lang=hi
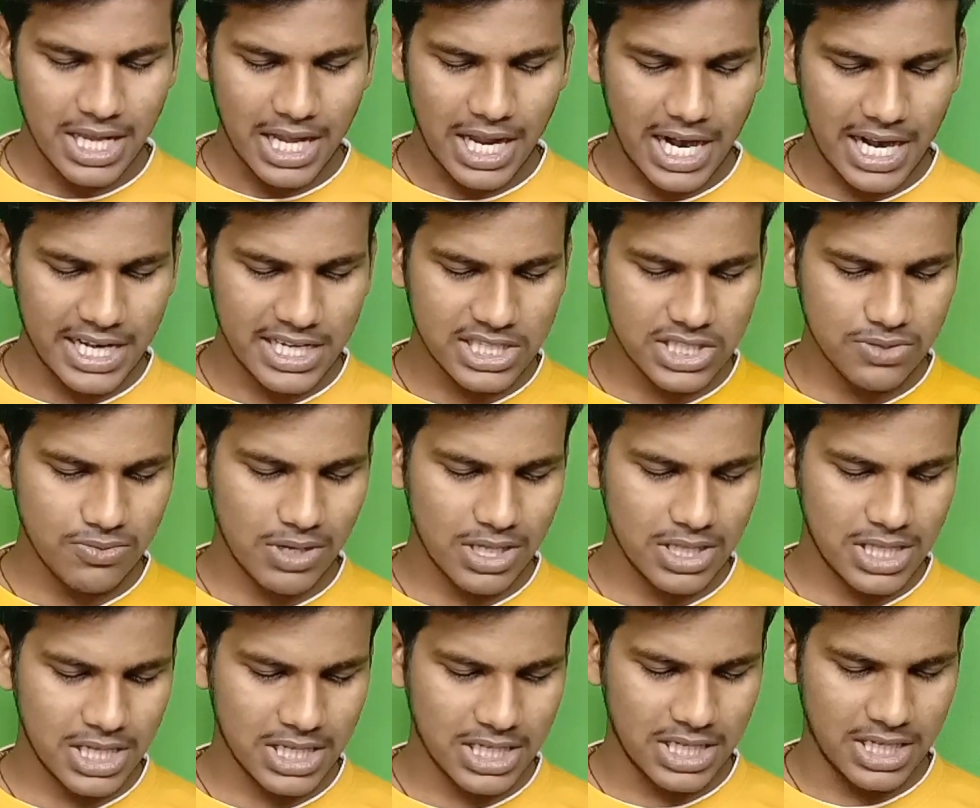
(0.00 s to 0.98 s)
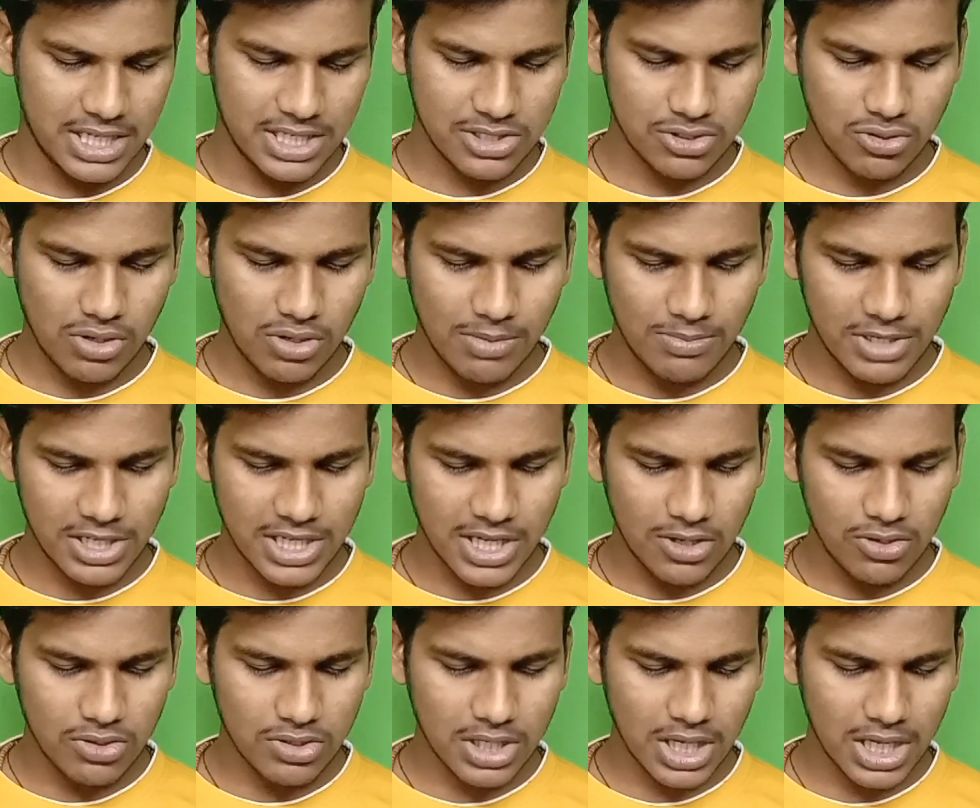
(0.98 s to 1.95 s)
एंड इसके बाद देखिए इसको हमने
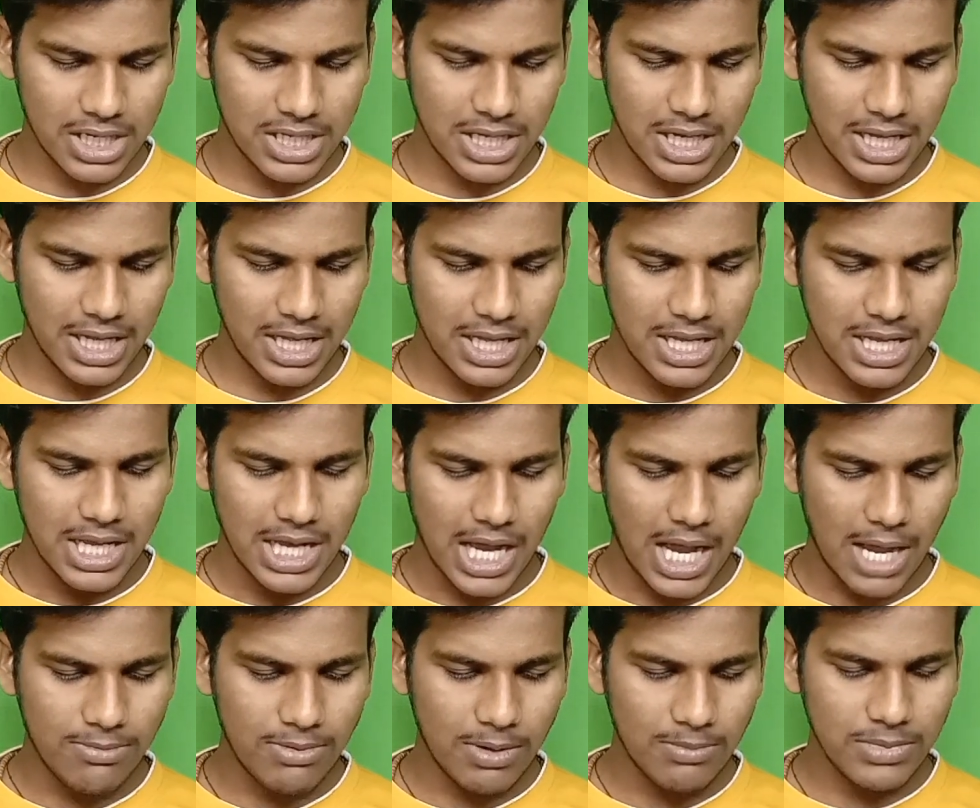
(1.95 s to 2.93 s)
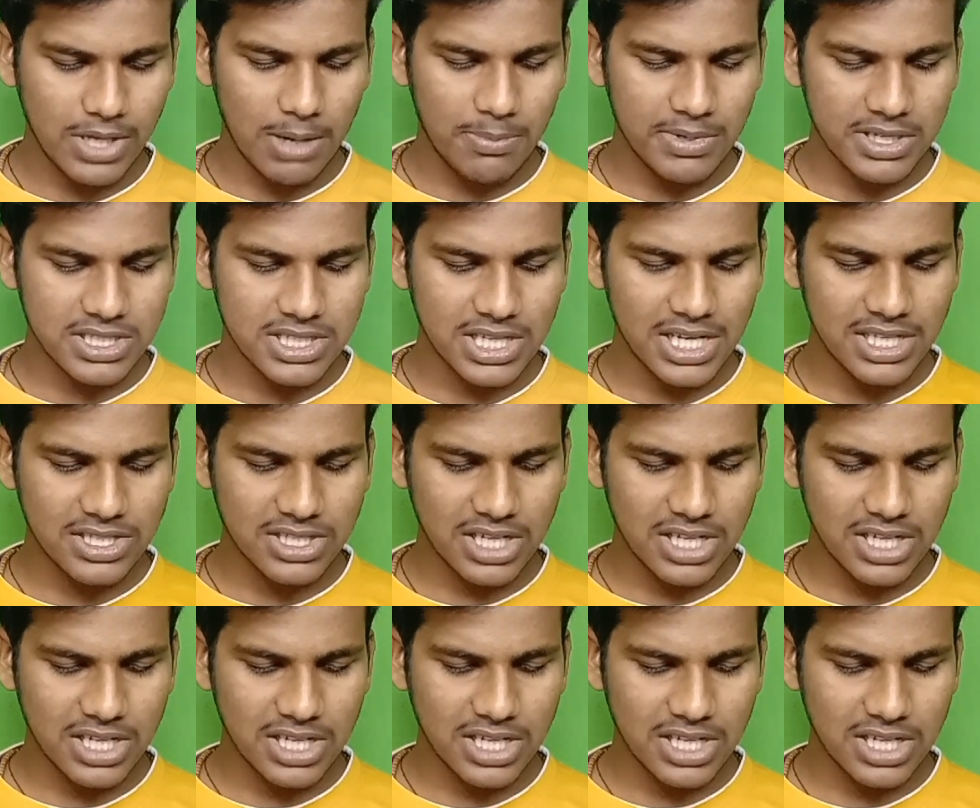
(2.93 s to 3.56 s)
डाउनलोड कर लिया है अब हम यहाँ पर सर्च